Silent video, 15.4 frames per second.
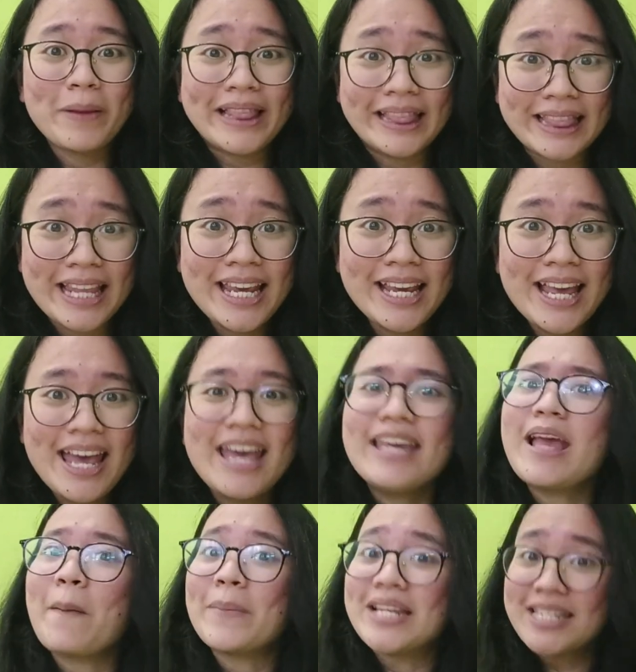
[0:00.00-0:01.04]
penting
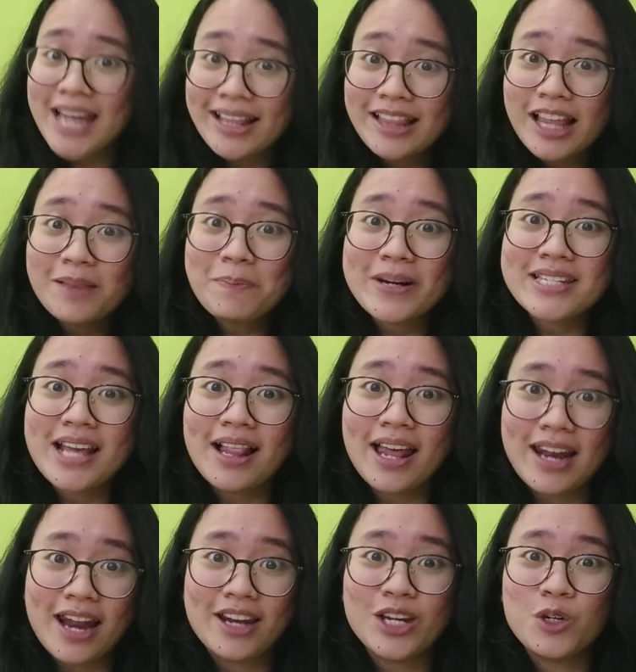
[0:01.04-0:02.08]
yang mencatat
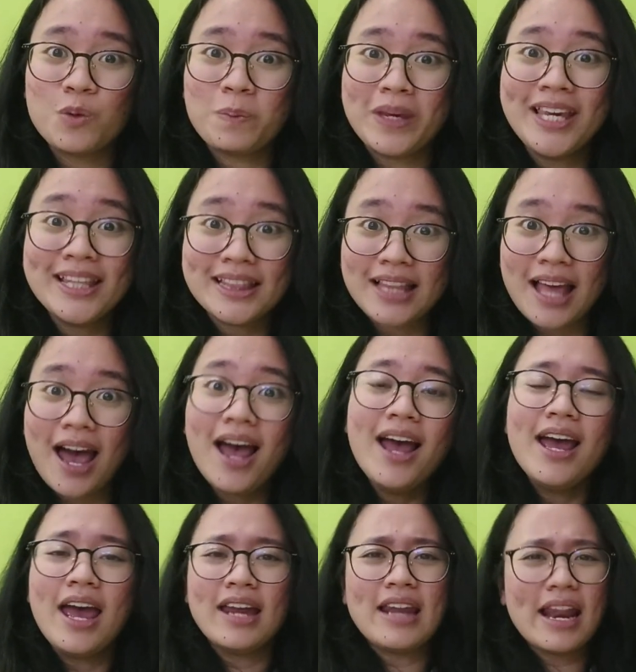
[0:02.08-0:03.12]
perjalanan hidup kita
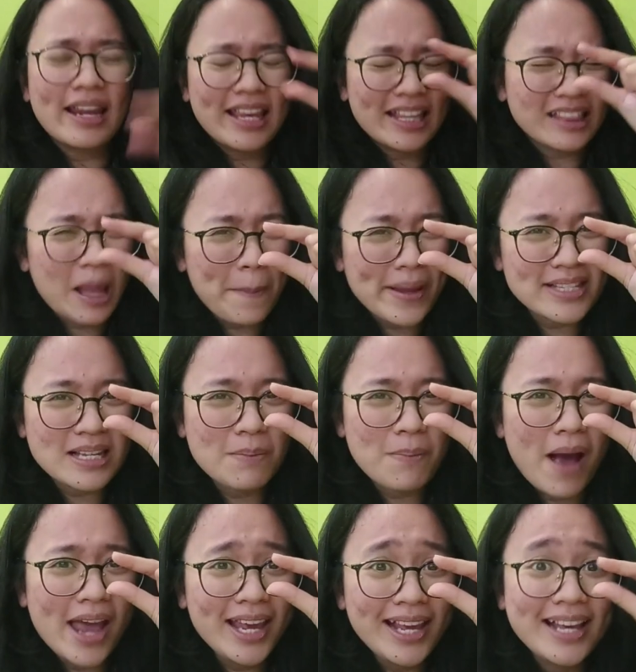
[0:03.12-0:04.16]
dari kita masih
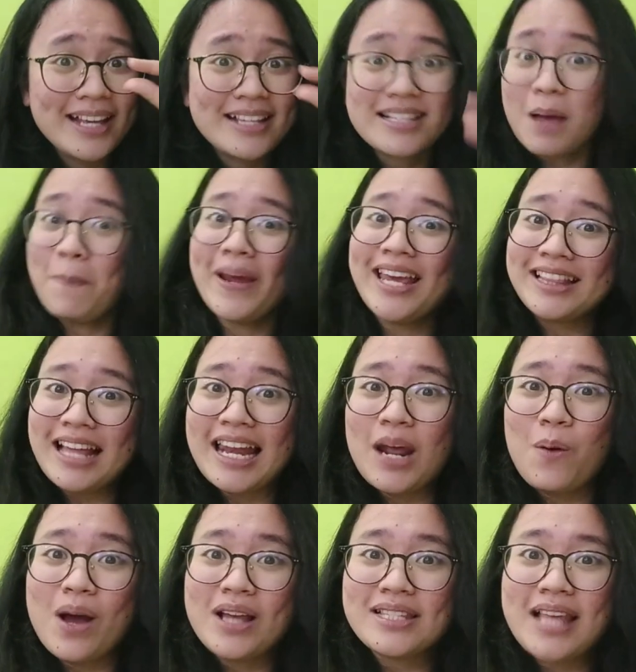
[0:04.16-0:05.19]
bayi sampai kita
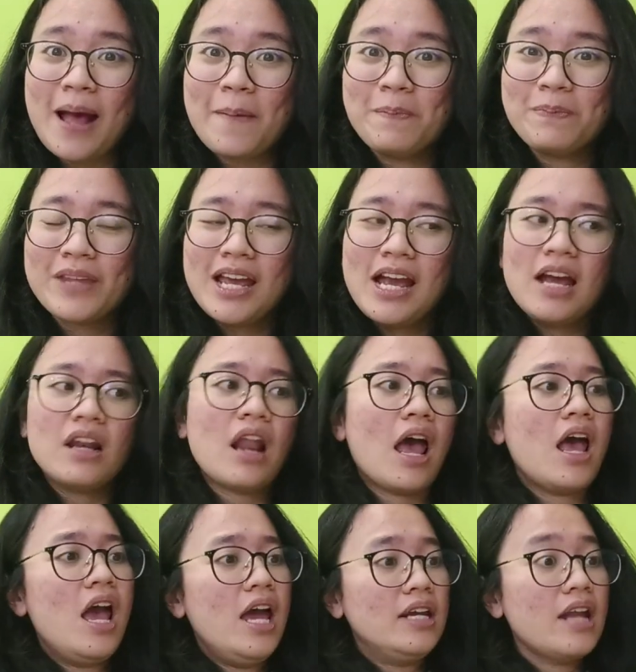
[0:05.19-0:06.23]
dewasa. Nah,
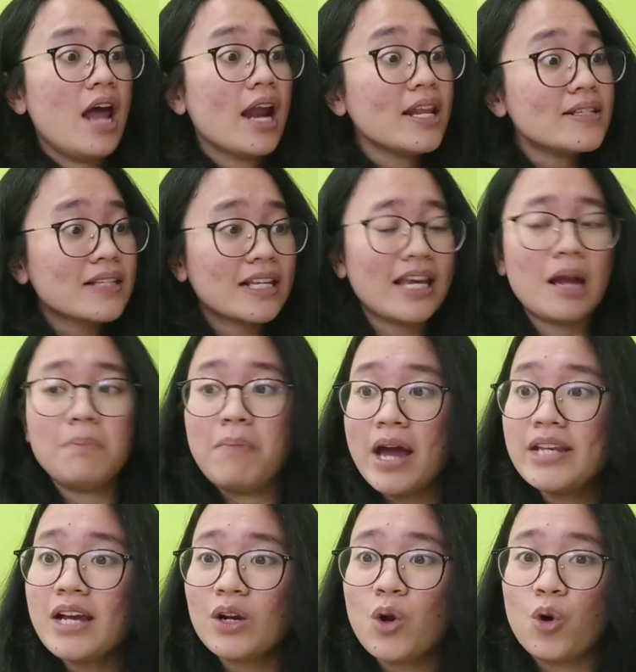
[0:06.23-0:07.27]
dari sekian
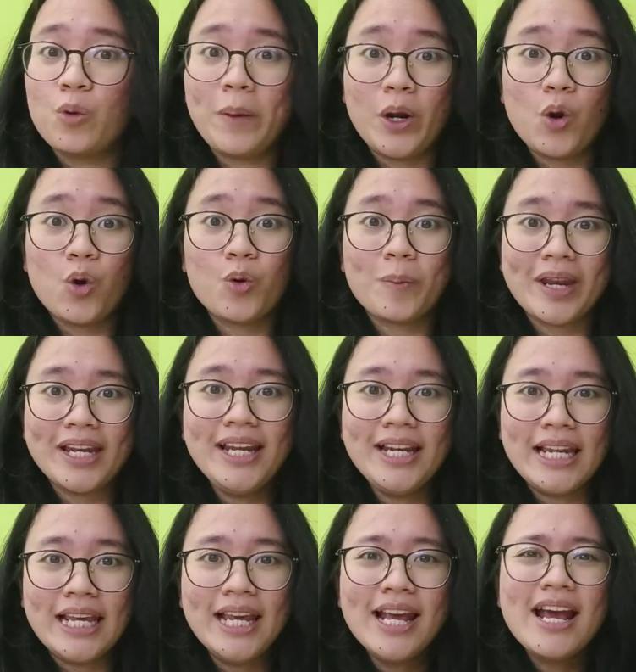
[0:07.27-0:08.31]
banyak dokumen-dokumen
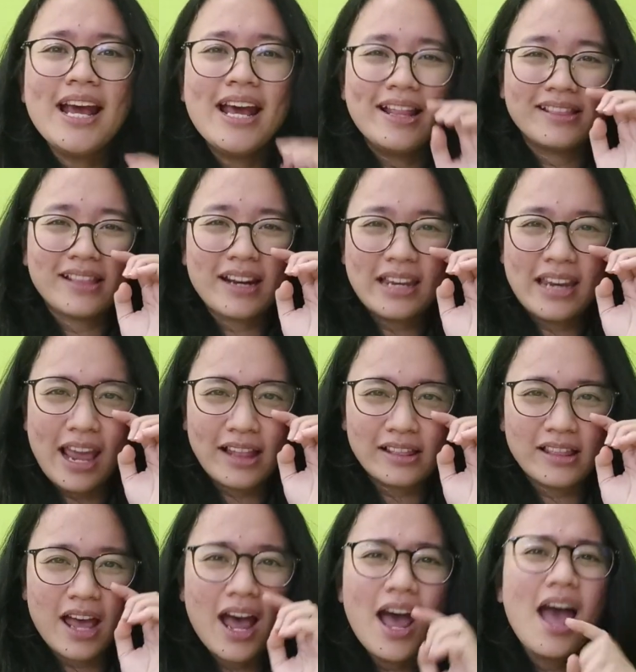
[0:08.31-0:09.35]
ini,
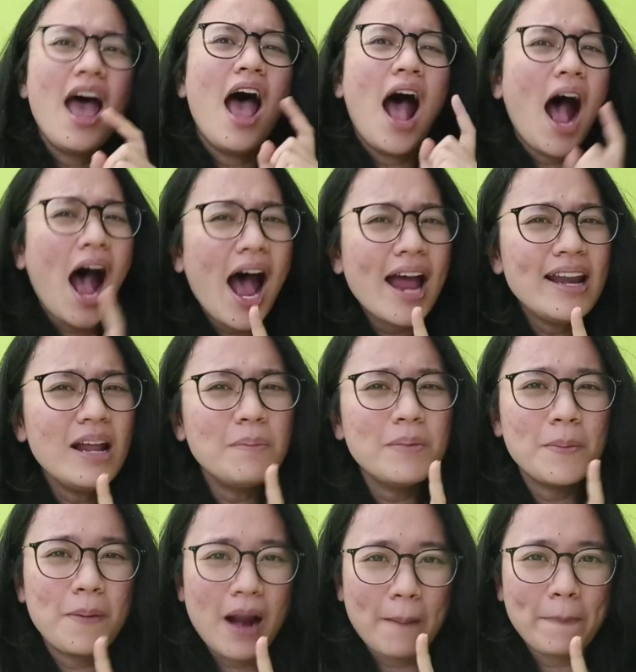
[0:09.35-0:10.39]
ternyata ada
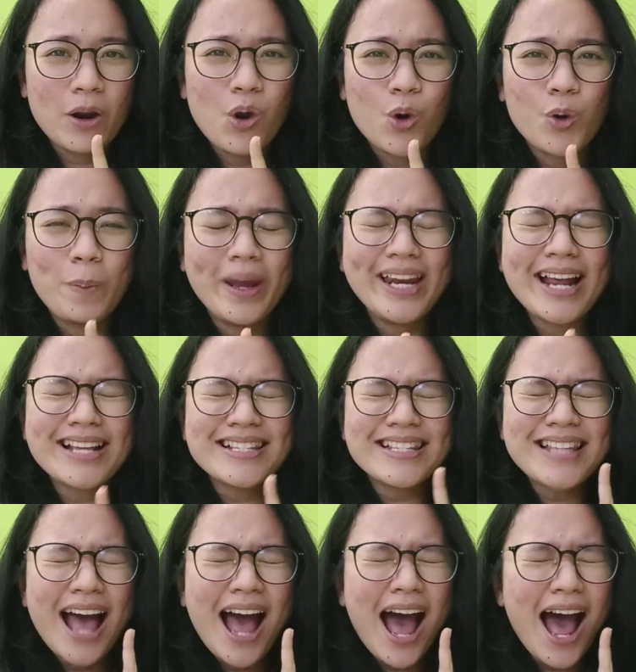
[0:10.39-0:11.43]
beberapa dokumen yang
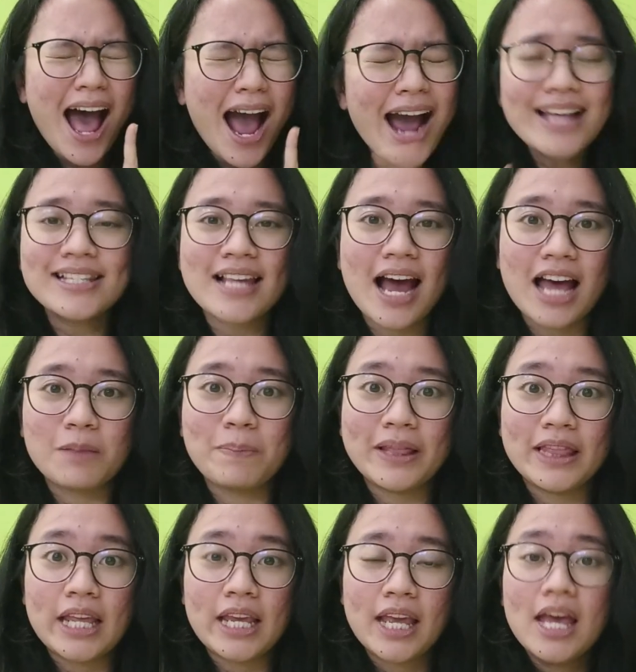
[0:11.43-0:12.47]
sangat-sangat
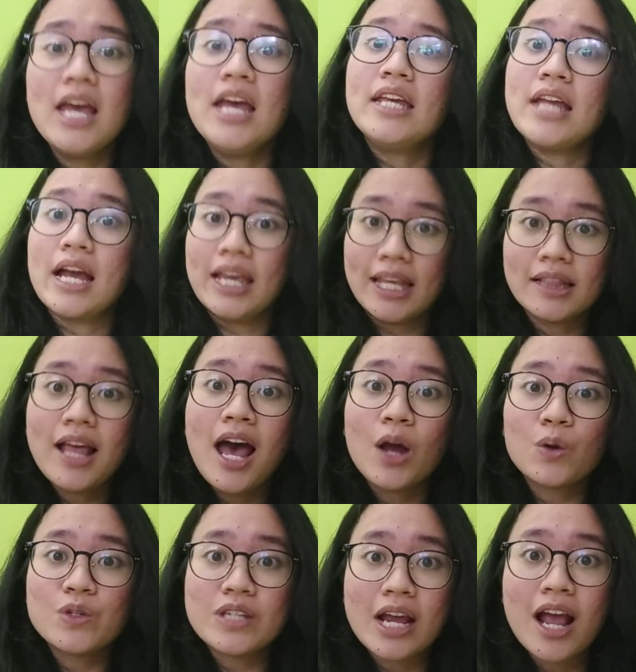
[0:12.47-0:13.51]
penting yang kita
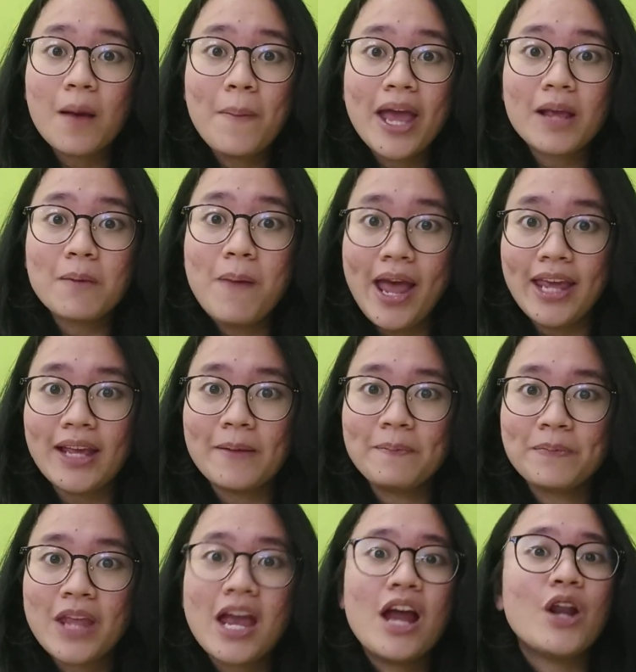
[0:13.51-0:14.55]
harus jaga baik-baik.
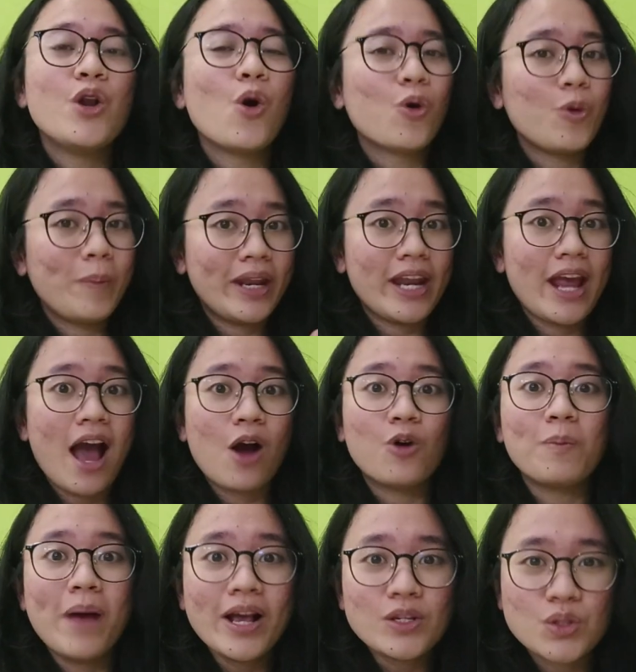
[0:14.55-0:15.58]
Dokumen yang aku
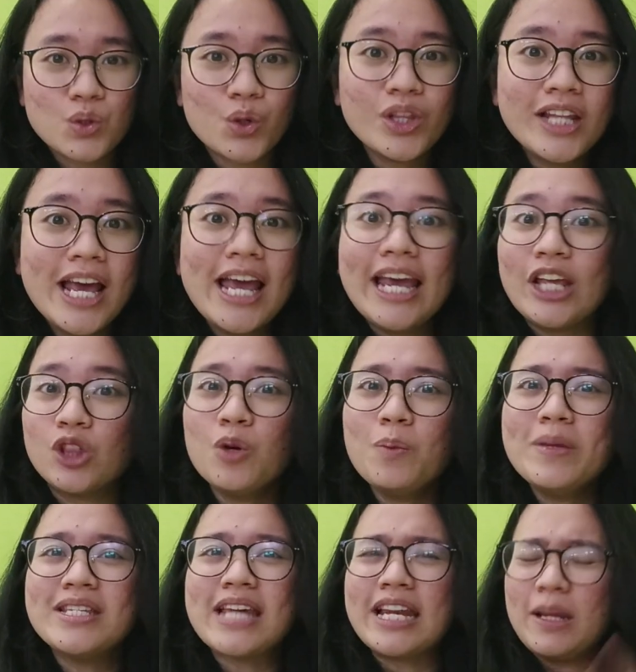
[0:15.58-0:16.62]
maksud itu
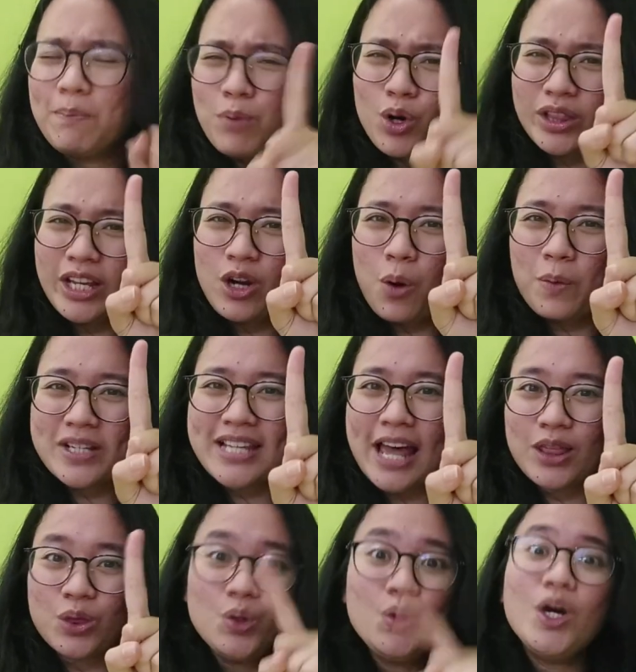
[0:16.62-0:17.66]
menjadi bukti nomor
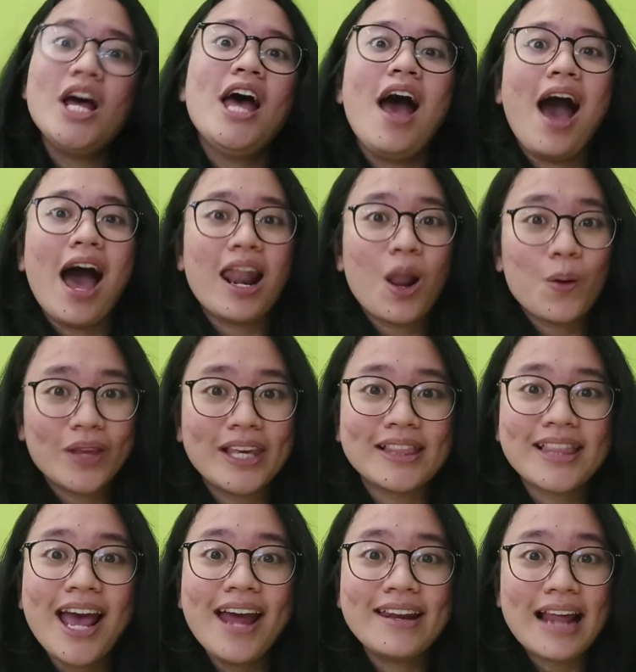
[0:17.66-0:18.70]
satu kalau
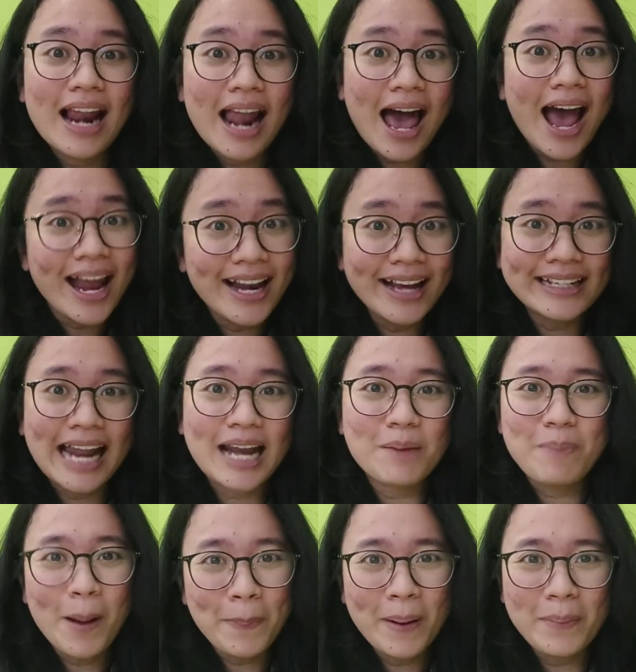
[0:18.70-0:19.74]
kita adalah anak dari
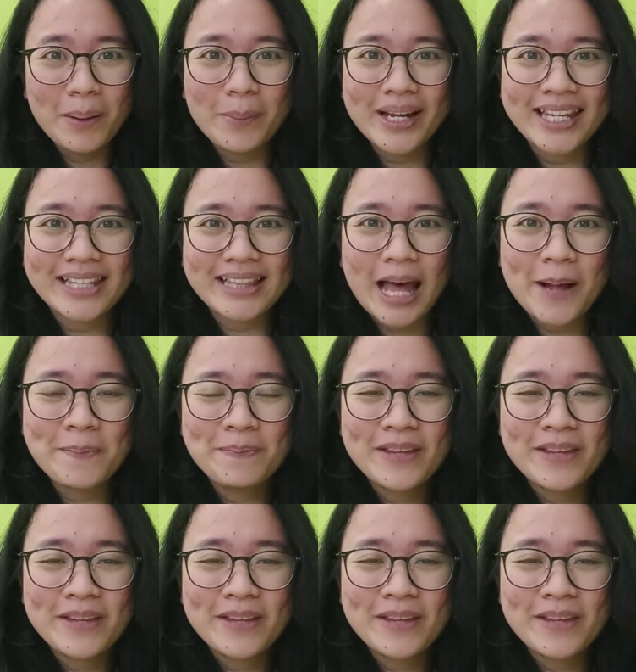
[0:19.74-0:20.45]
papa mama kita.